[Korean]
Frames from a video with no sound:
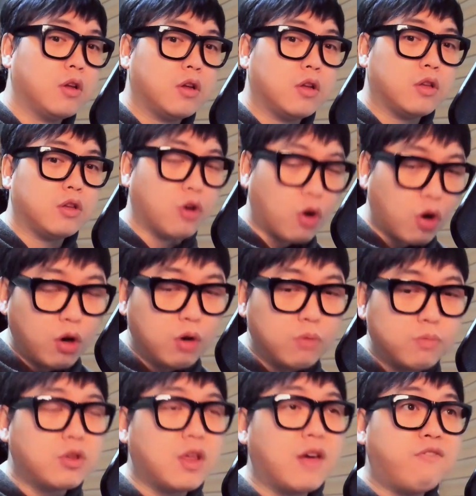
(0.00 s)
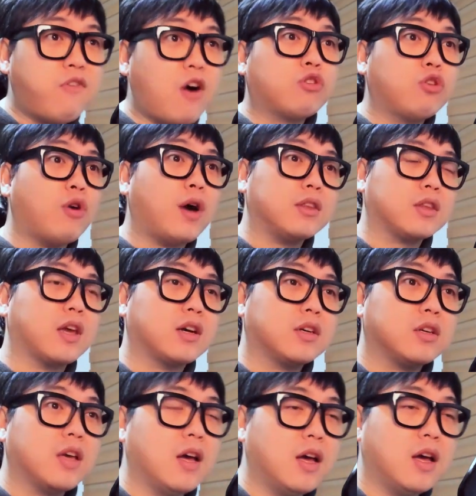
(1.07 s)
여러분이 fuck you 하는 게
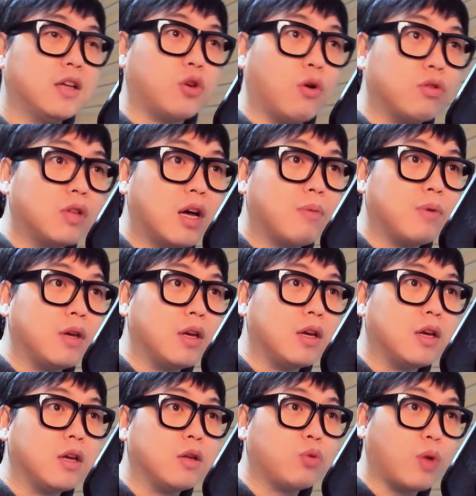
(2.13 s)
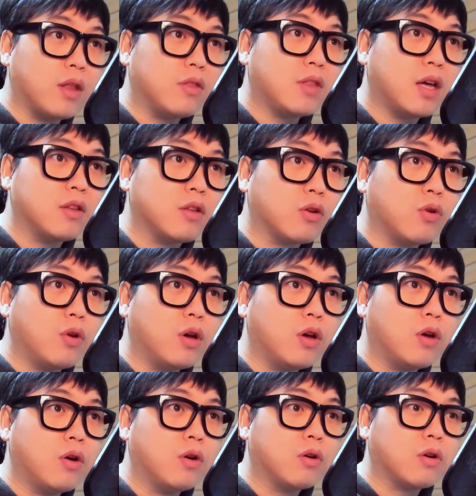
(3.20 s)
그게 정답이 된다는
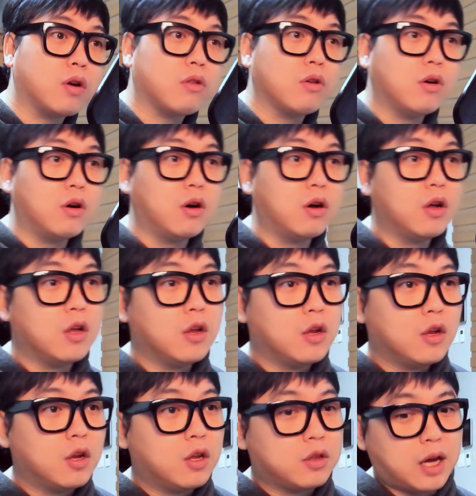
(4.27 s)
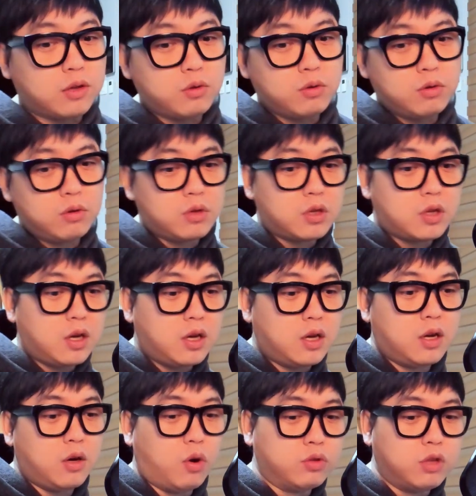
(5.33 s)
거예요. 그래서 나도 이게
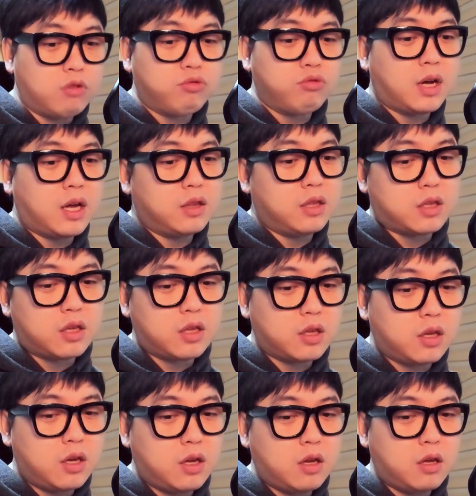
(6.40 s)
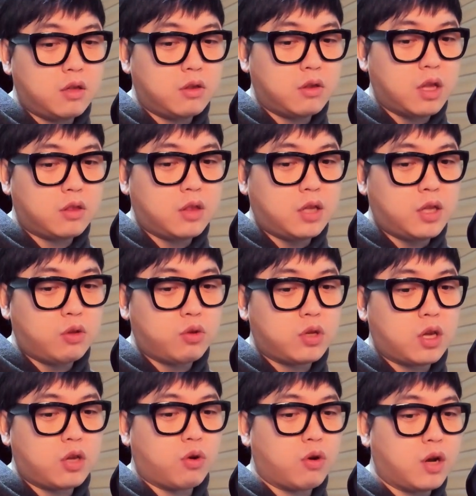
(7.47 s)
어느 순간 느낀 게내 딴에도
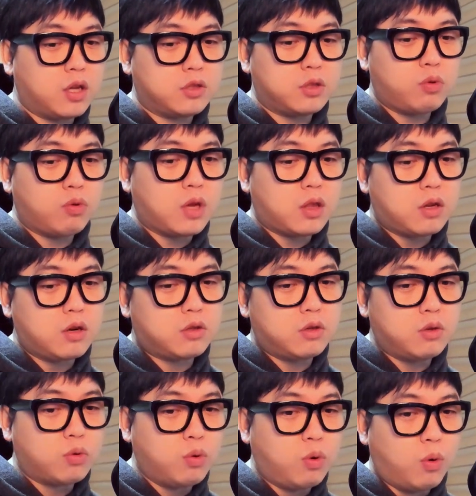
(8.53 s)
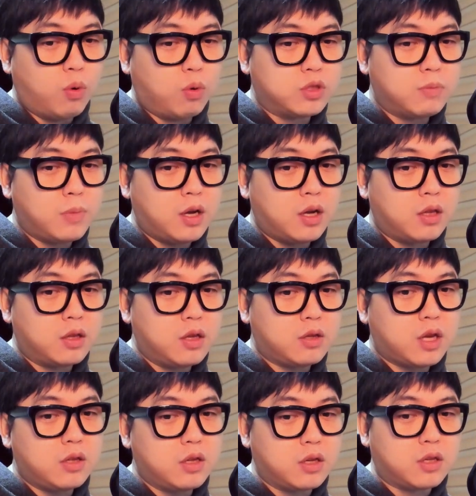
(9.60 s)
이게 여러 가지 통계들을 들고 오지만
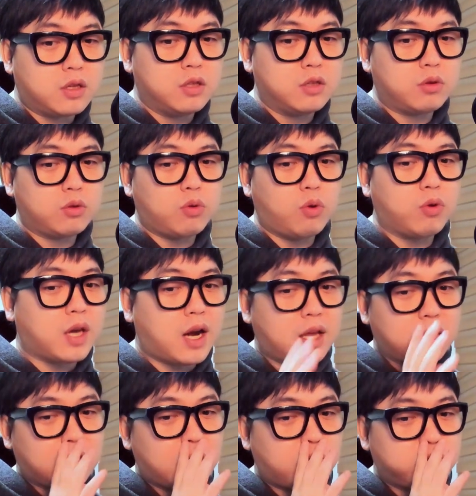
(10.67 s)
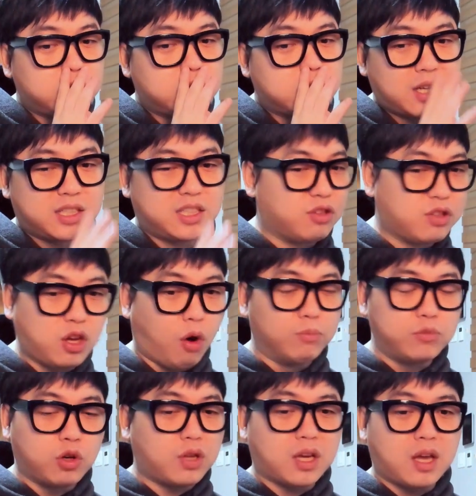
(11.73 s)
일단은 그 통계라는 게 수치가 그렇게
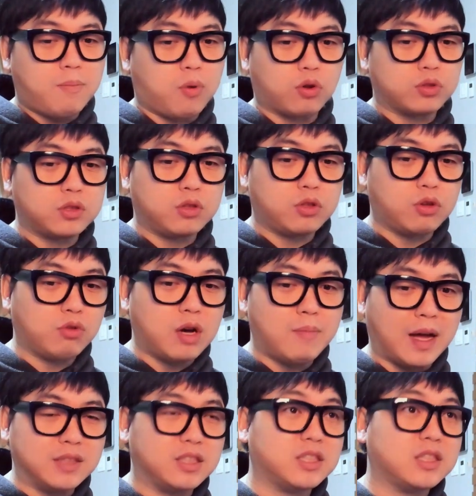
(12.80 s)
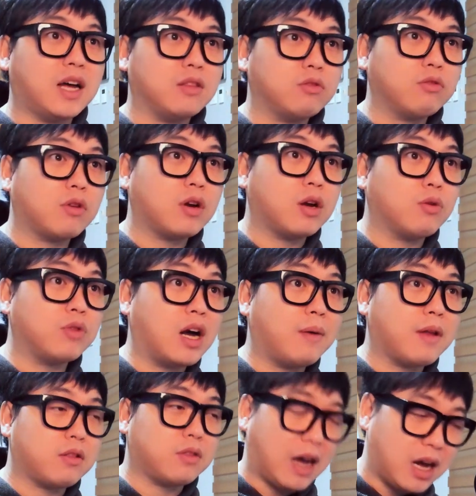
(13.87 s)
엄청나게 벌어진 경우가 많지가 않더라고. 내가
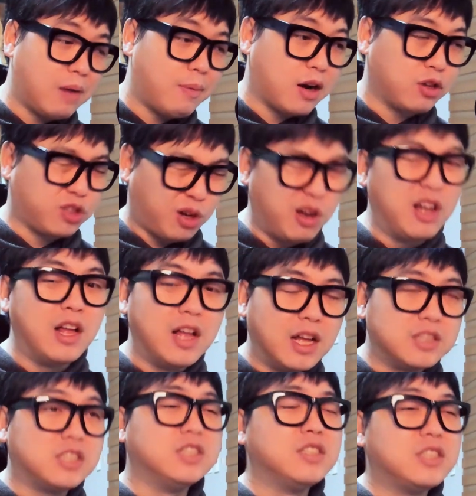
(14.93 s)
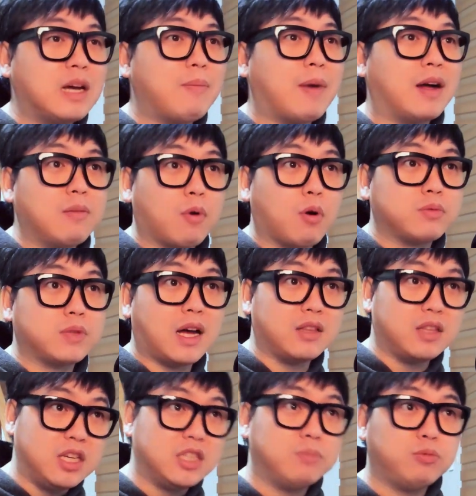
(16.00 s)
봤을 때 아까 말한 것처럼 진짜 많이 벌어봤자
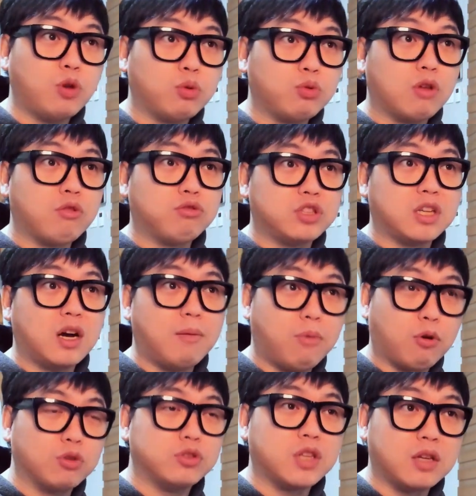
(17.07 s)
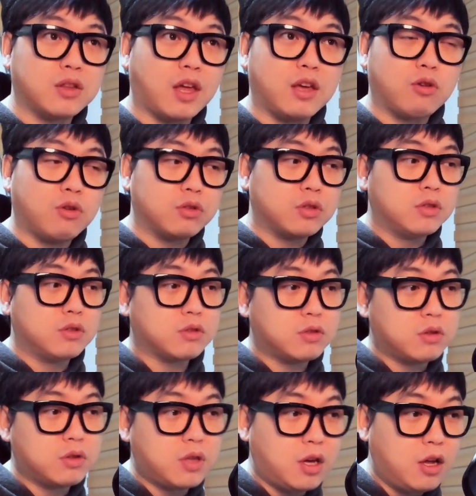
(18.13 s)
한 20 정도의 수치가 벌어지게 돼 있거든.
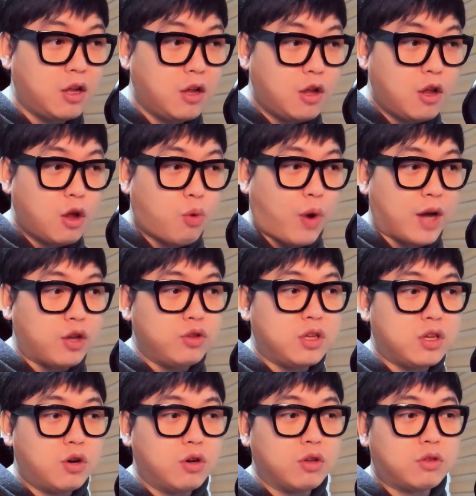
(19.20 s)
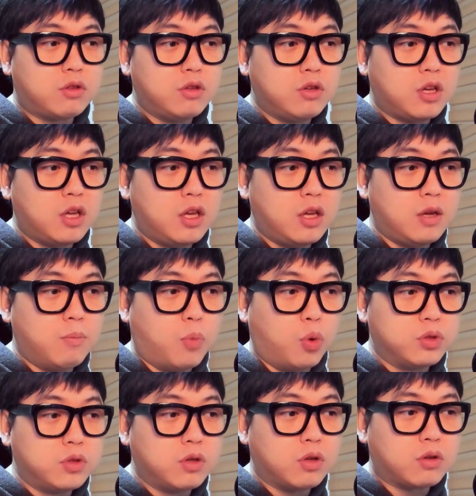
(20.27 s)
근데 과연 이런 것들이
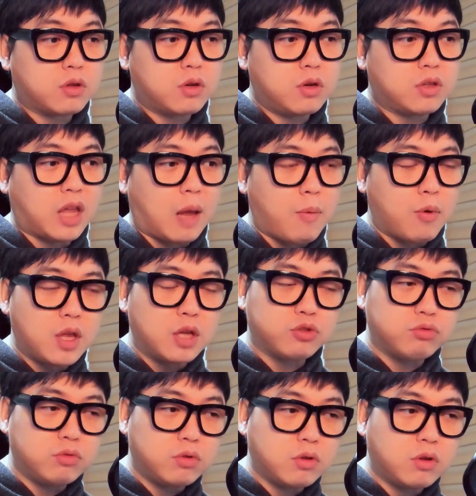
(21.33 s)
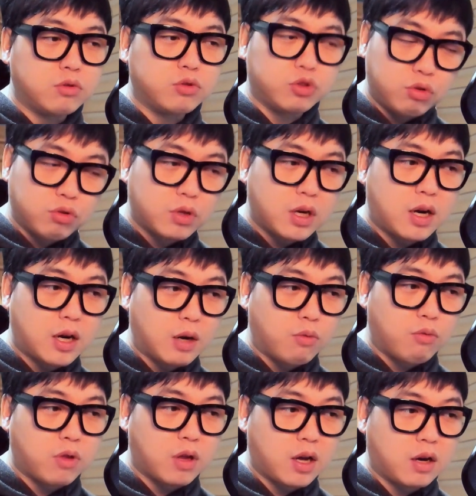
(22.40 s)
모든 것들을 대변해 준,
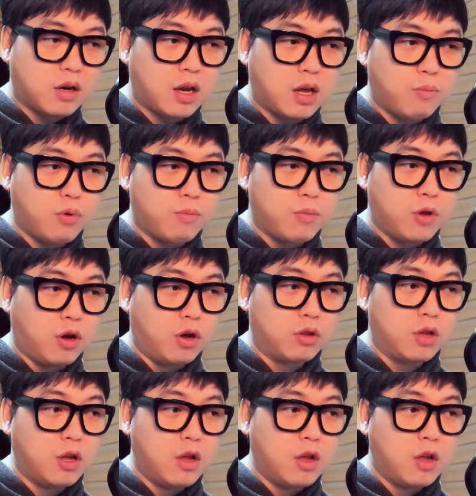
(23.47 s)
줄까라고 생각을 해보면